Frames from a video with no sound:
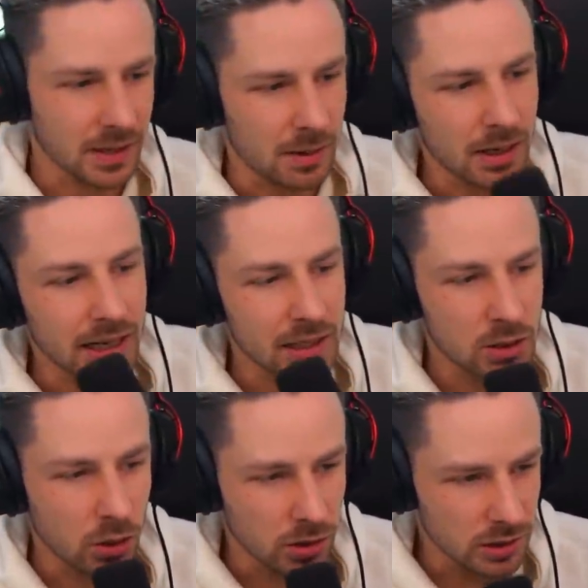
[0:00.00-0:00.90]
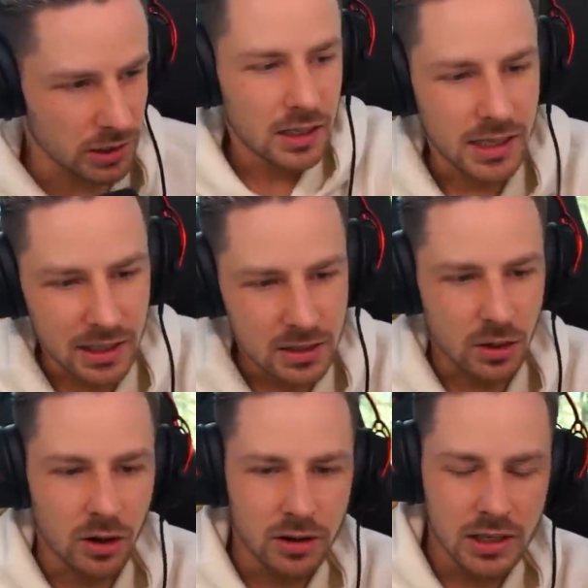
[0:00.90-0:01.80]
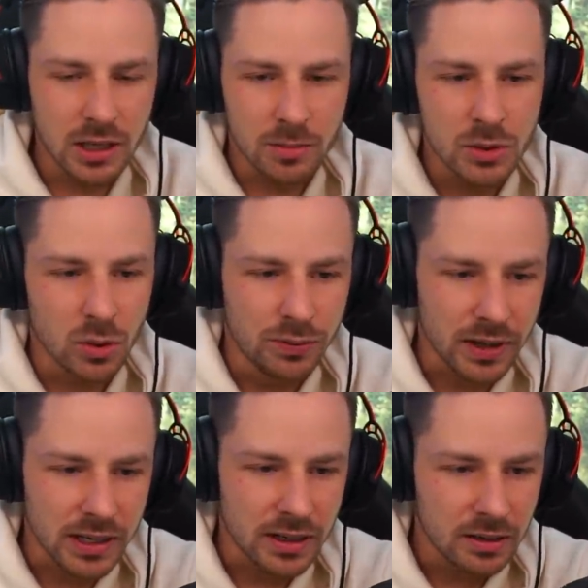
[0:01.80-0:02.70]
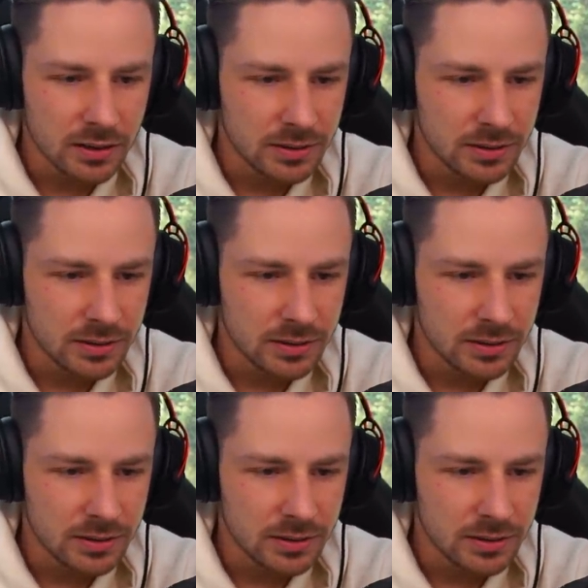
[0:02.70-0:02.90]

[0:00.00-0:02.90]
Aber ganz ordentlich, ganz ordentlich am Sofa, ja?